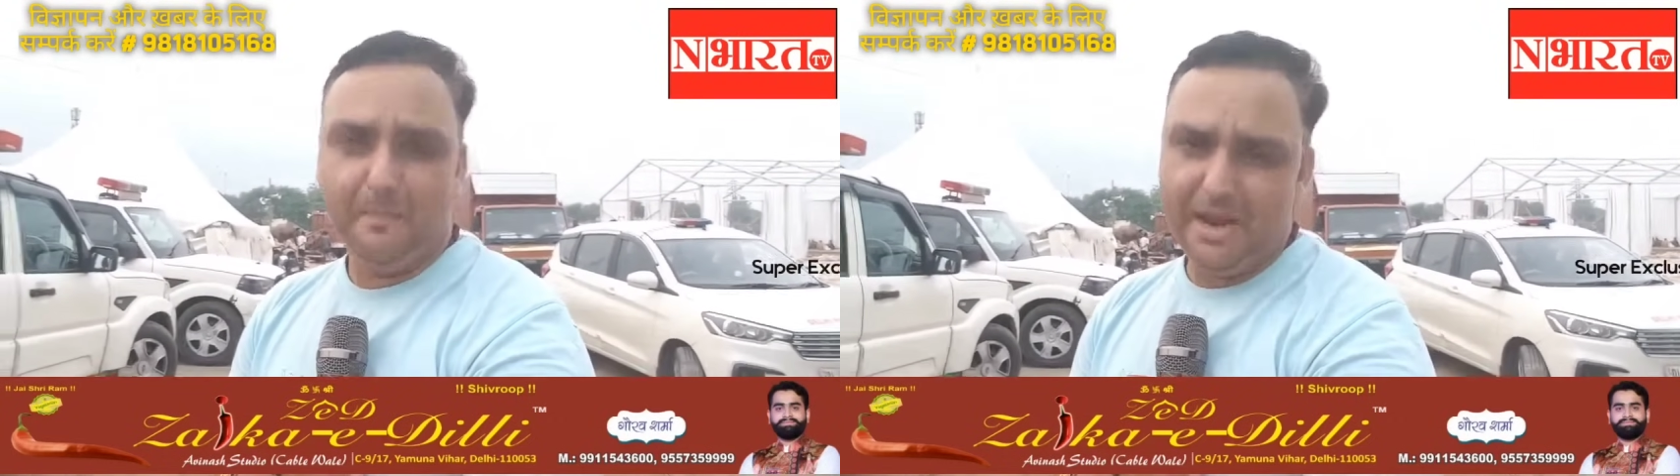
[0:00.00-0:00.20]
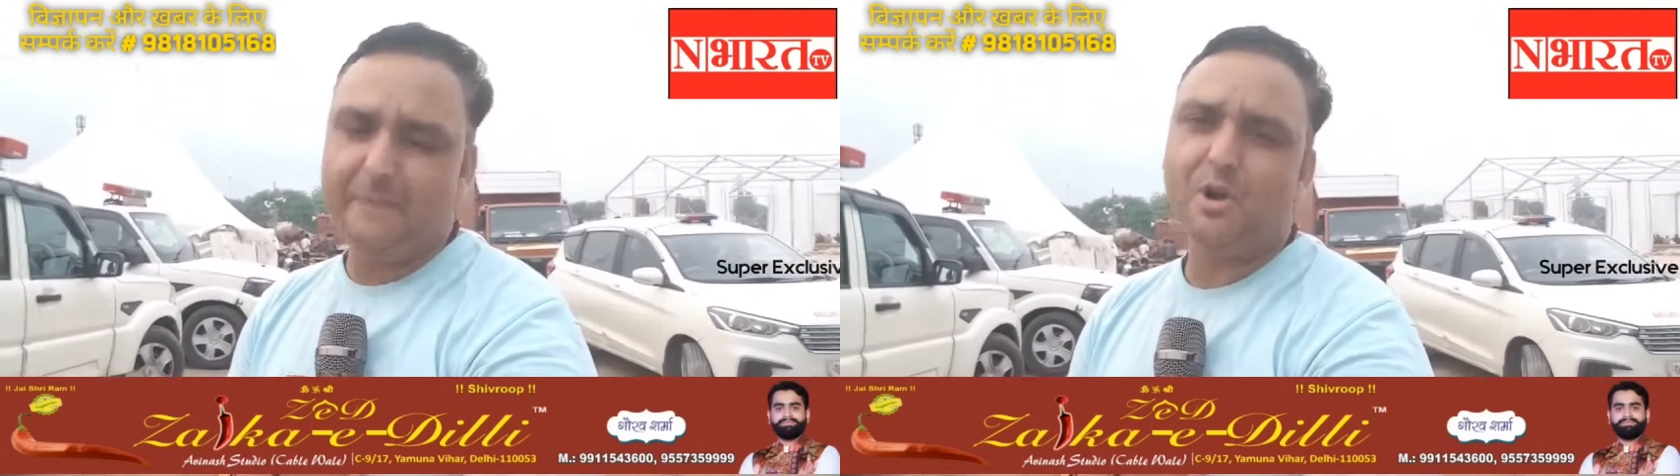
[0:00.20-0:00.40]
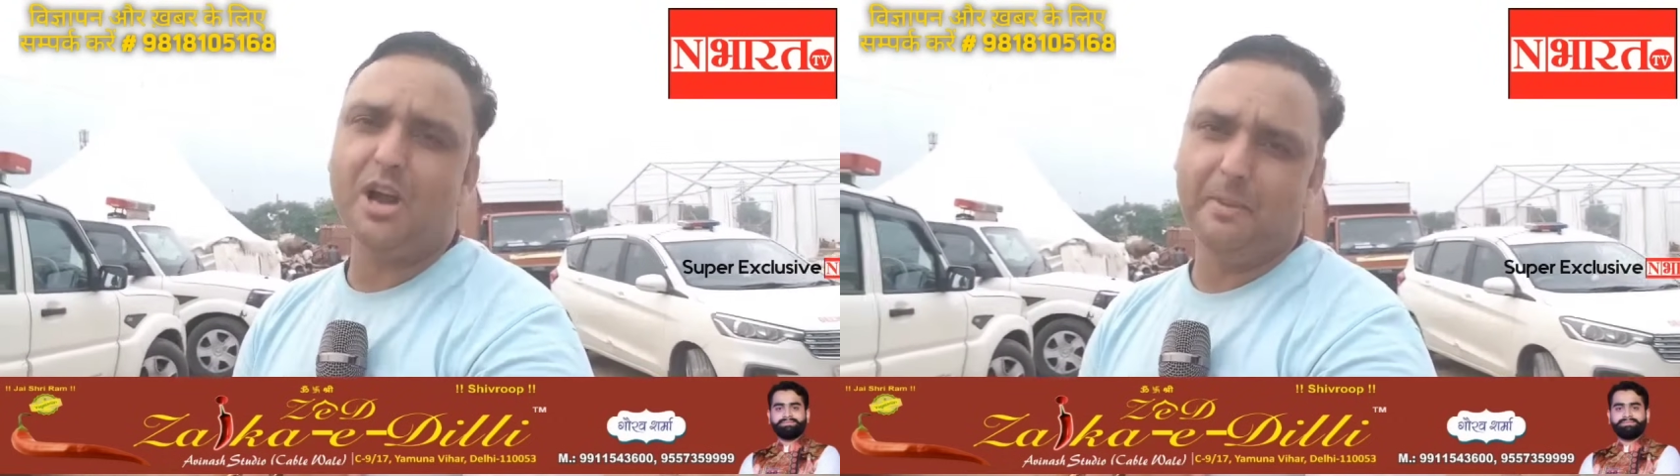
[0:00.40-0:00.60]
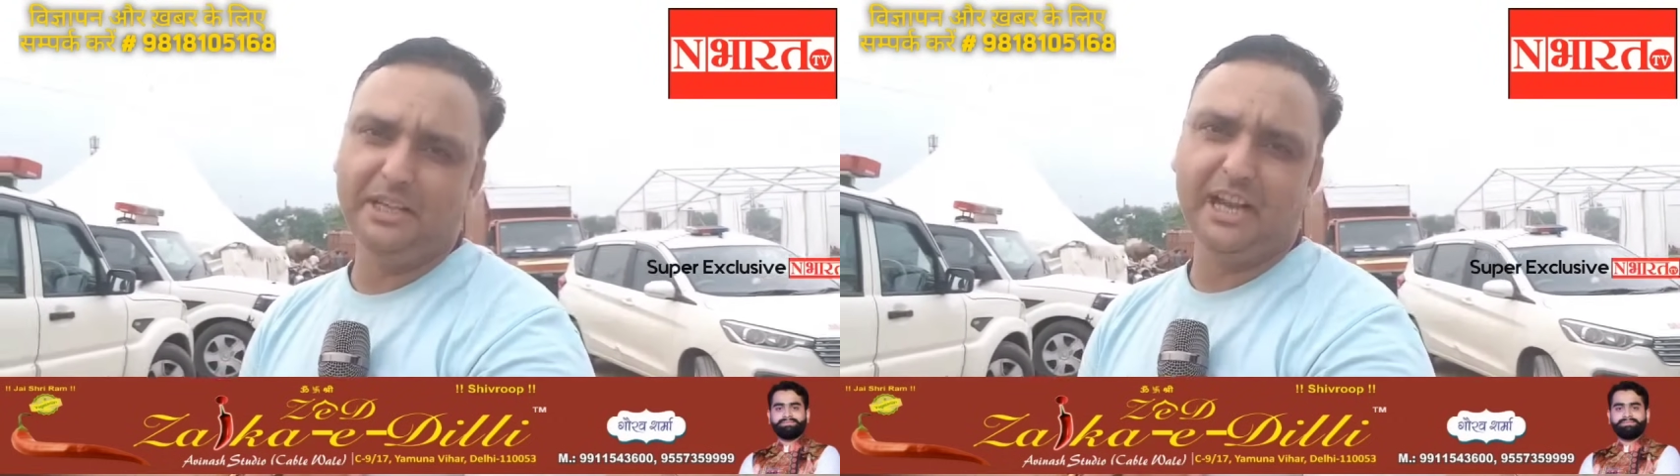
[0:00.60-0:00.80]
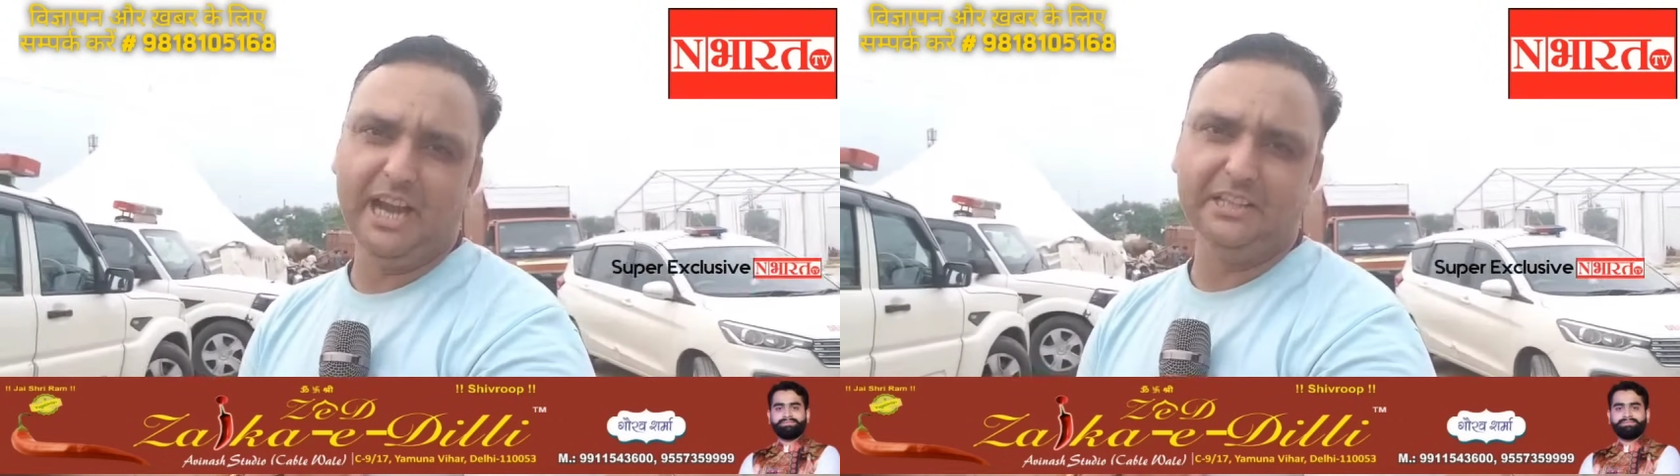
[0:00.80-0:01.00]
हमने आपको
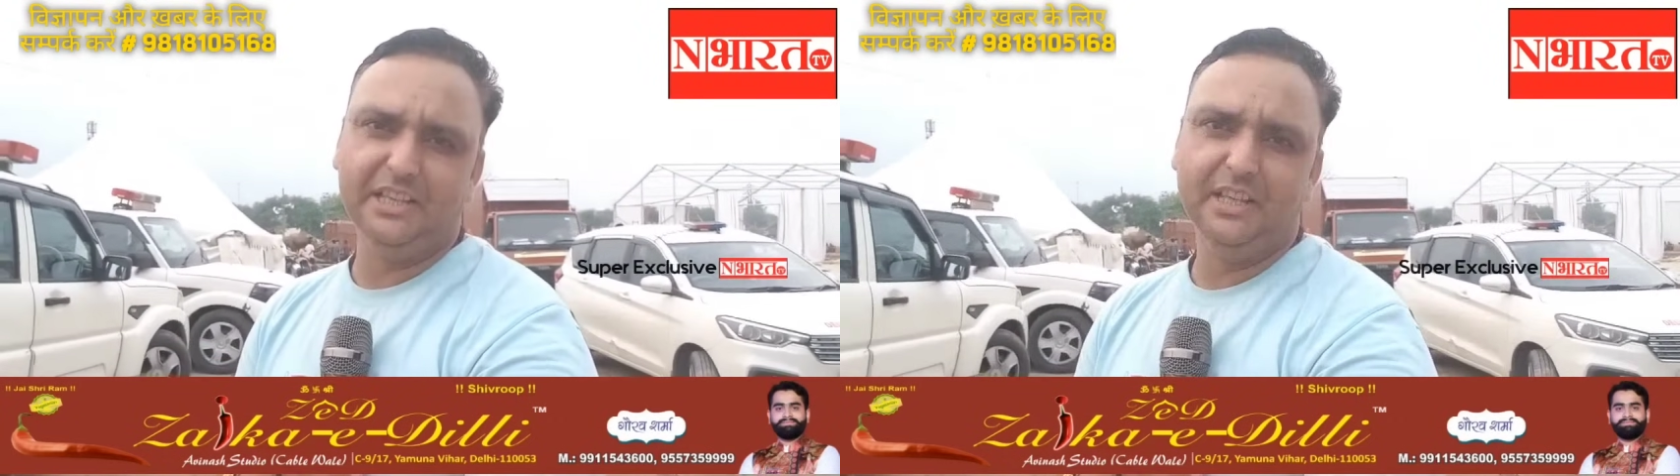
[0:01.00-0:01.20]
खबर दिखाई